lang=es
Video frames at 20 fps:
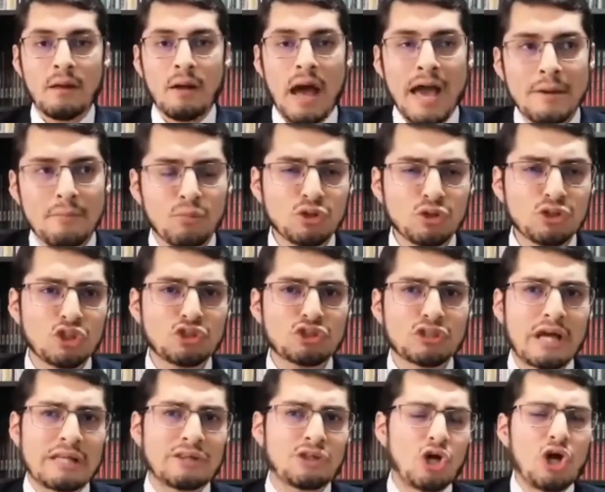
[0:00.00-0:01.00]
Hay muchos
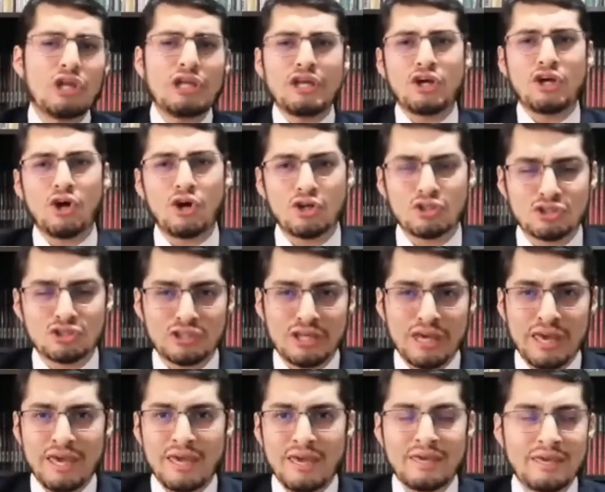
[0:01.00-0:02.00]
católicos
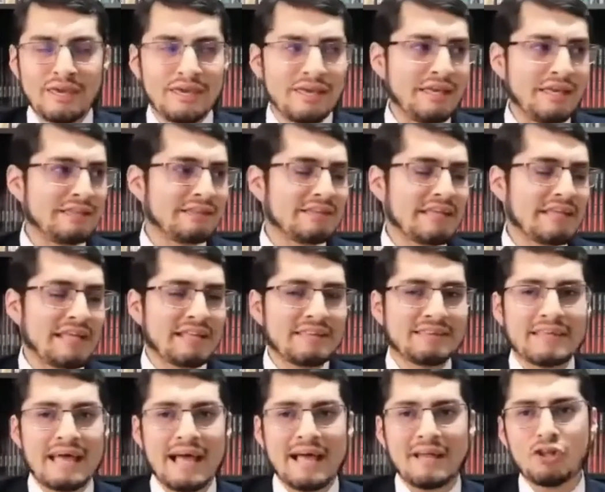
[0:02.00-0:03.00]
que
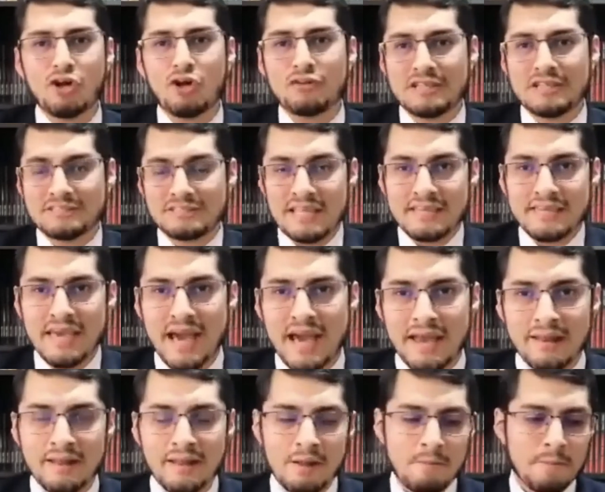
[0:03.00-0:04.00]
intentando
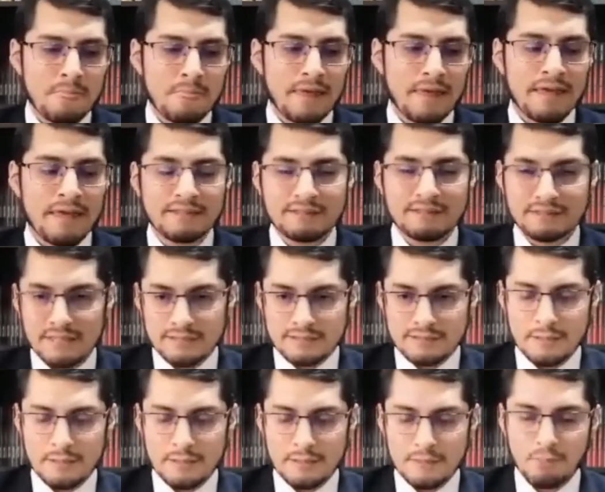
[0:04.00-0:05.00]
desdeñar este tipo
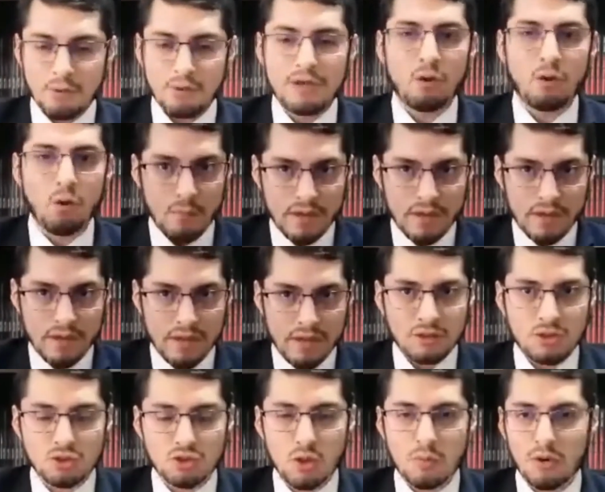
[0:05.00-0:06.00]
de argumentos, como
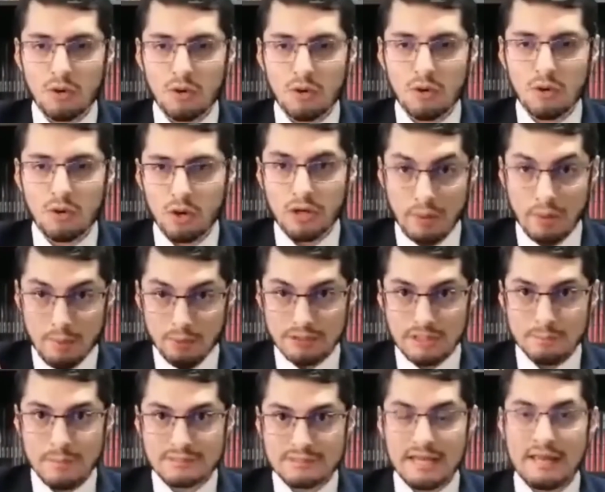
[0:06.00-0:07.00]
los que vamos a pasar a
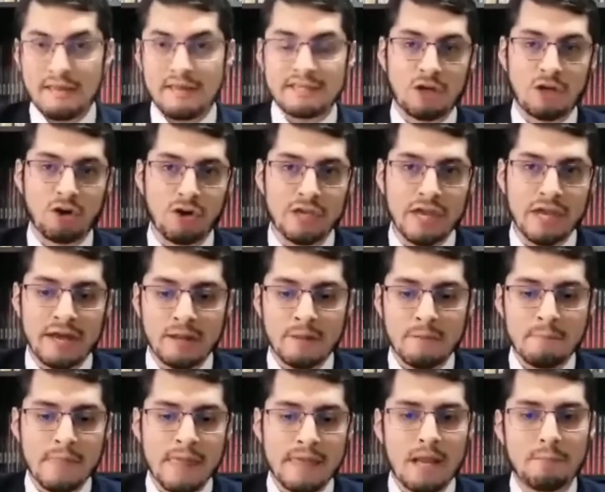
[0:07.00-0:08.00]
desarrollar en el
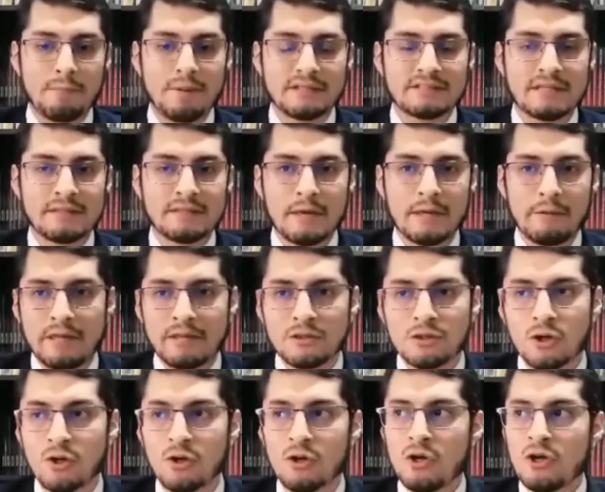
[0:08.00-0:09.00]
presente evento,
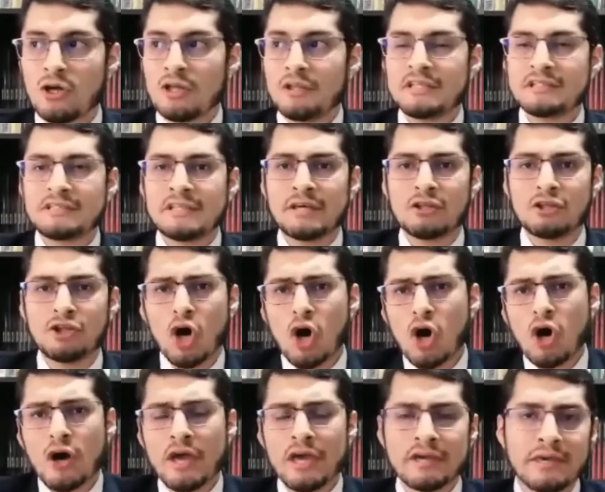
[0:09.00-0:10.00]
dicen, no,
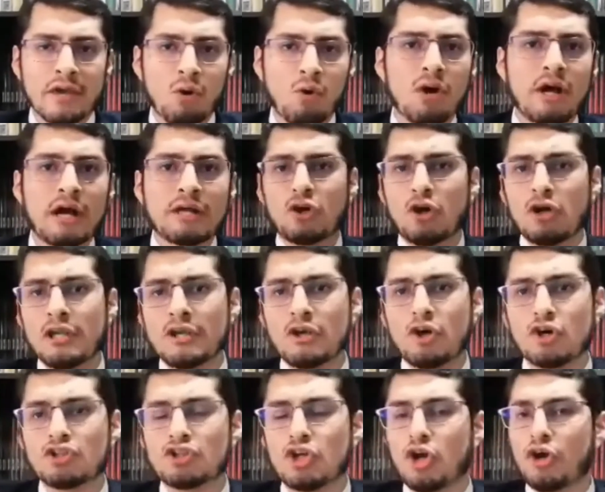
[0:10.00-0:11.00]
es que un católico
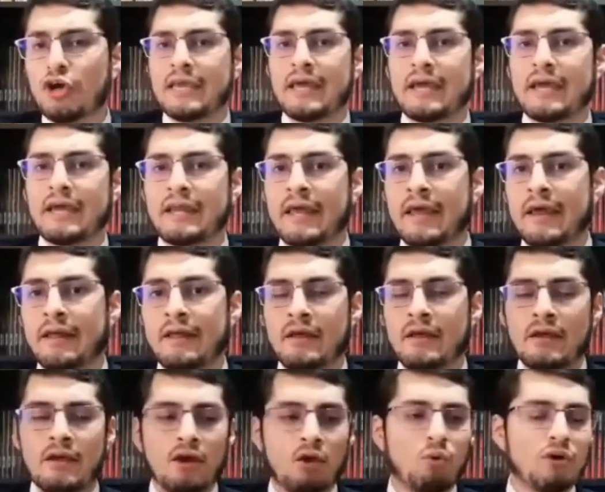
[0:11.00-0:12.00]
solo requiere
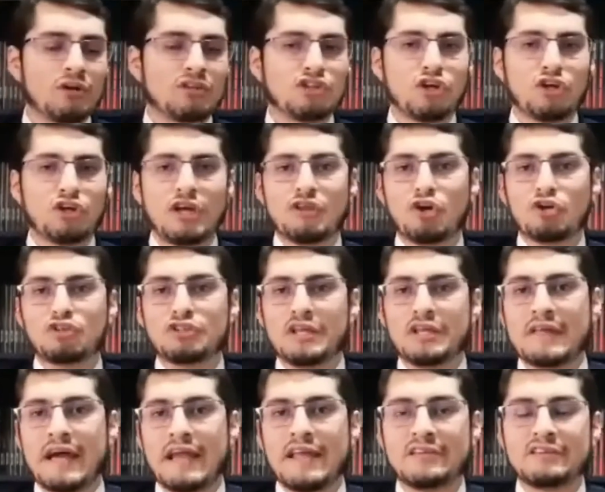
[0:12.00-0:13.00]
creer cuestiones
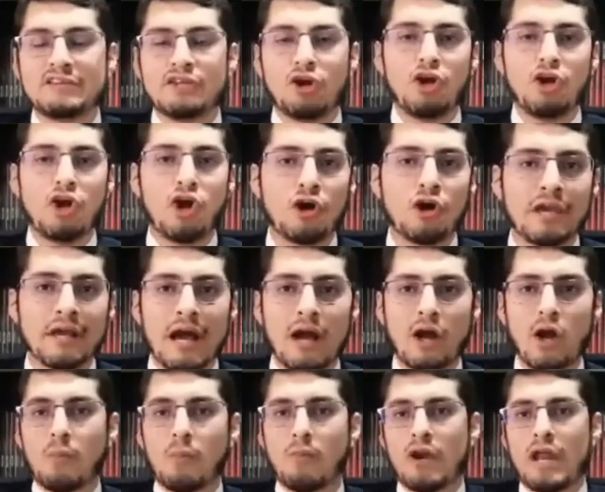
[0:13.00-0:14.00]
doctrinales teológicas
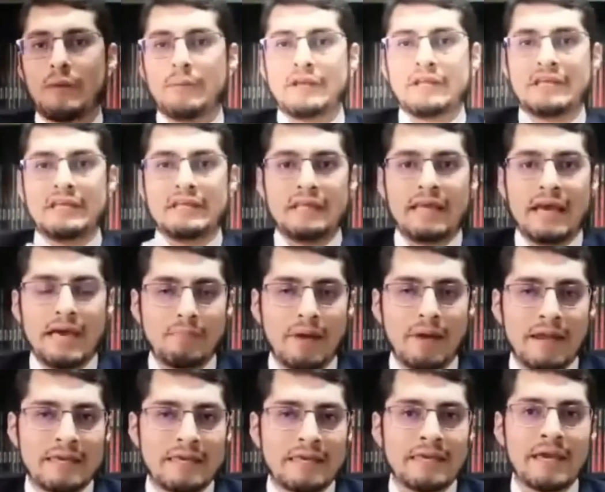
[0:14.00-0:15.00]
como la virginidad de
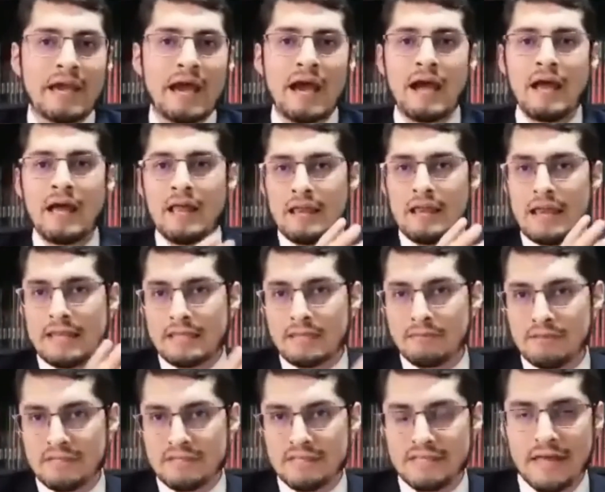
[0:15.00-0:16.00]
María, la
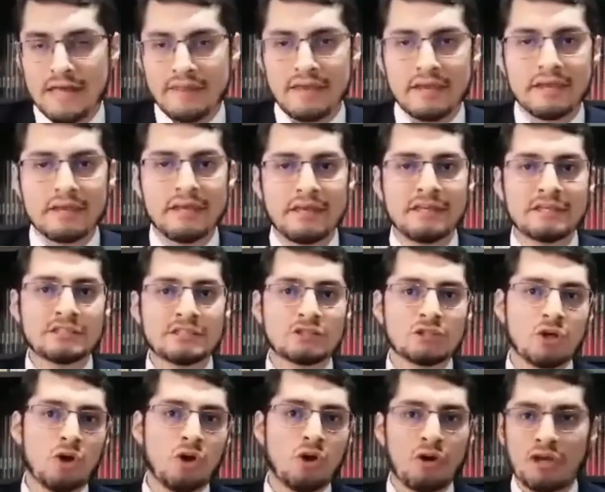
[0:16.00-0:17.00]
divinidad de
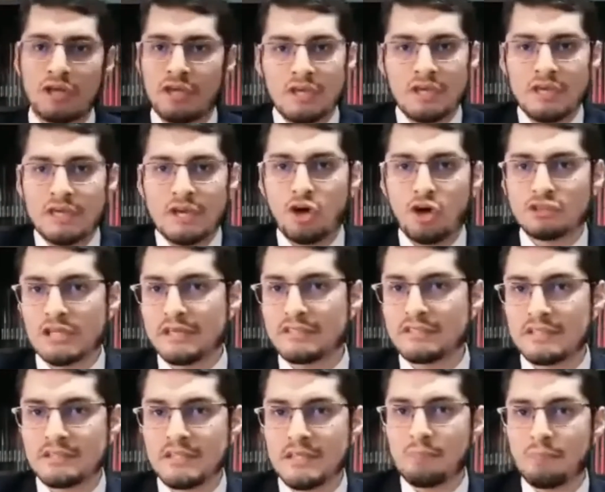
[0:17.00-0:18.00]
Cristo y, cosas de
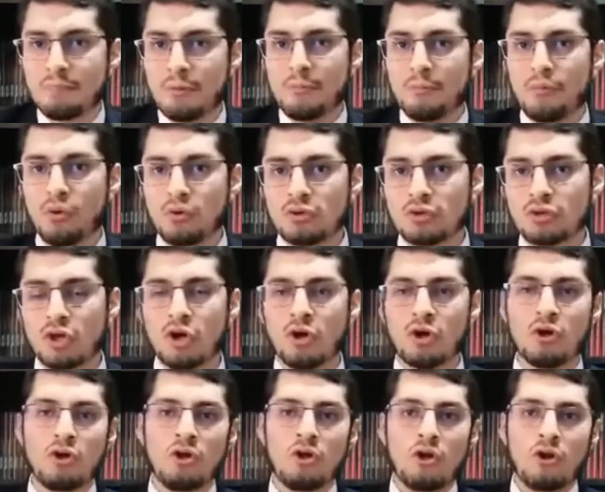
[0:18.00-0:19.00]
ese tipo y
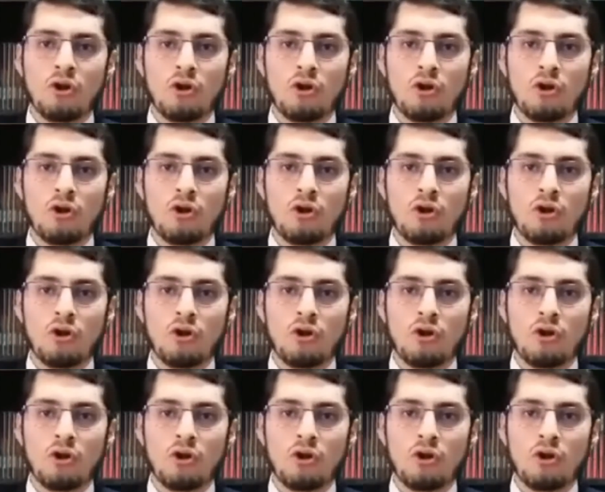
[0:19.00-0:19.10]
punto,